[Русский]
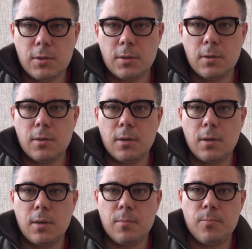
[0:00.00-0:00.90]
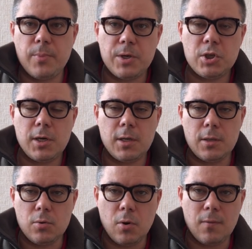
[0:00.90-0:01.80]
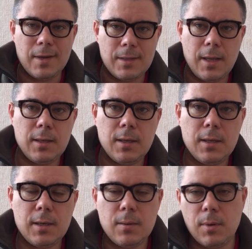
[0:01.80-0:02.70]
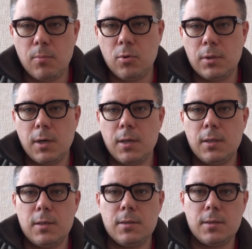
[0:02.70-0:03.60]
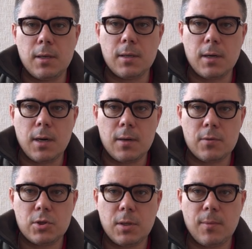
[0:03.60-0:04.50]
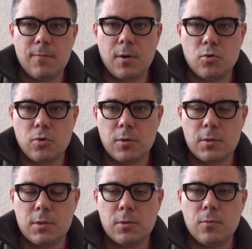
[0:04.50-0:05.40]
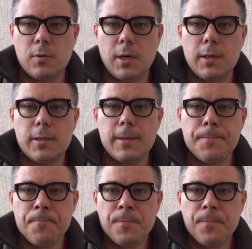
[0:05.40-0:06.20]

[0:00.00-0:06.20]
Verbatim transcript: Э, пришли новые данные, их обработали аналитики Генерального штаба Вооруженных сил Украины.